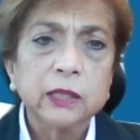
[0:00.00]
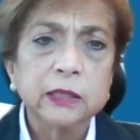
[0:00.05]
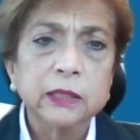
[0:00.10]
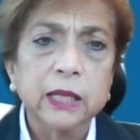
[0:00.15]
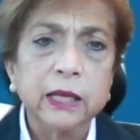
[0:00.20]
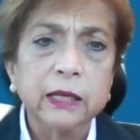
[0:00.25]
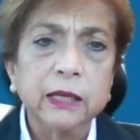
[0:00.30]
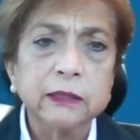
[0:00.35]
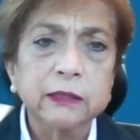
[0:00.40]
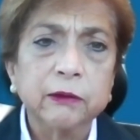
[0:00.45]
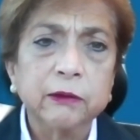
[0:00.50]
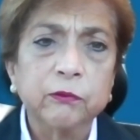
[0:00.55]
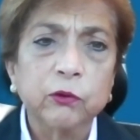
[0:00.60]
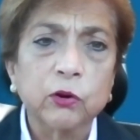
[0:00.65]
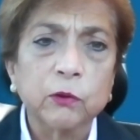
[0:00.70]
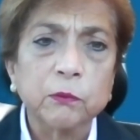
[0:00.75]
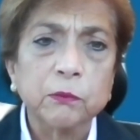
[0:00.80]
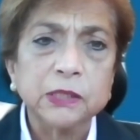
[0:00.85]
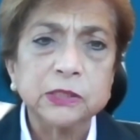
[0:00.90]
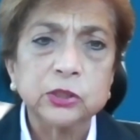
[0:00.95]
de
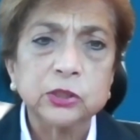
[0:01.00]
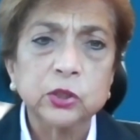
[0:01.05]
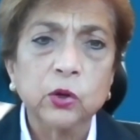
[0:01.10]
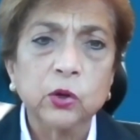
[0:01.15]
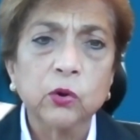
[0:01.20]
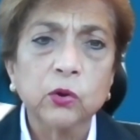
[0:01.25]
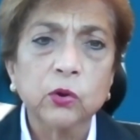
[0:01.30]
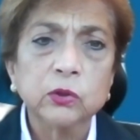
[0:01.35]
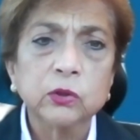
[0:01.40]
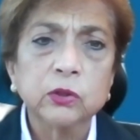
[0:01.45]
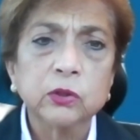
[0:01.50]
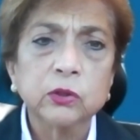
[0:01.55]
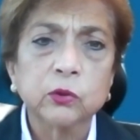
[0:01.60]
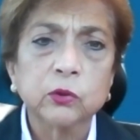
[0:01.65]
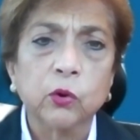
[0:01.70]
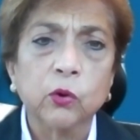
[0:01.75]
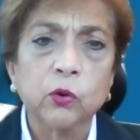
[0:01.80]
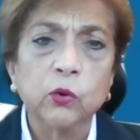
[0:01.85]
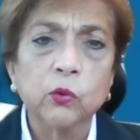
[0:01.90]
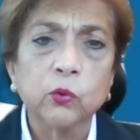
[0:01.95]
formación
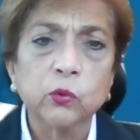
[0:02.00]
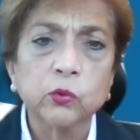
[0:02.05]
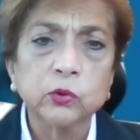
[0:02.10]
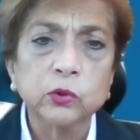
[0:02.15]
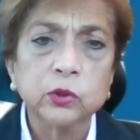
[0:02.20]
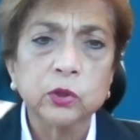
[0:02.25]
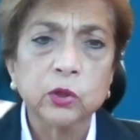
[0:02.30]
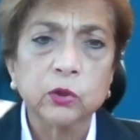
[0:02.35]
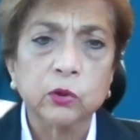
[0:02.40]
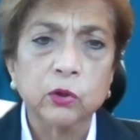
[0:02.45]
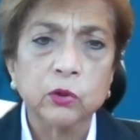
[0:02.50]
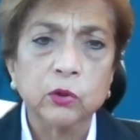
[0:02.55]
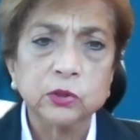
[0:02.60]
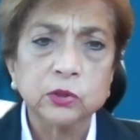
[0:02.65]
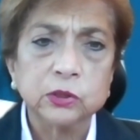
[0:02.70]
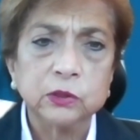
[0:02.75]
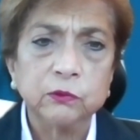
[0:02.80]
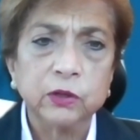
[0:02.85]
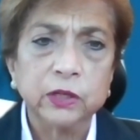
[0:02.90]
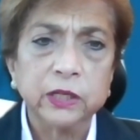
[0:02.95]
conjunto con las
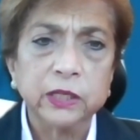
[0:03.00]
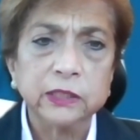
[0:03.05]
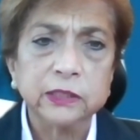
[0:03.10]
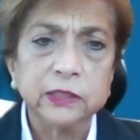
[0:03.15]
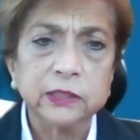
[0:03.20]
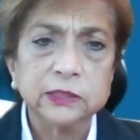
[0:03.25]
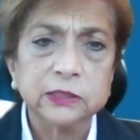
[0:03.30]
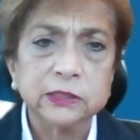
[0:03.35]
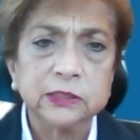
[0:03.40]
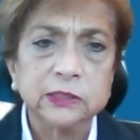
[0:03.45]
diferentes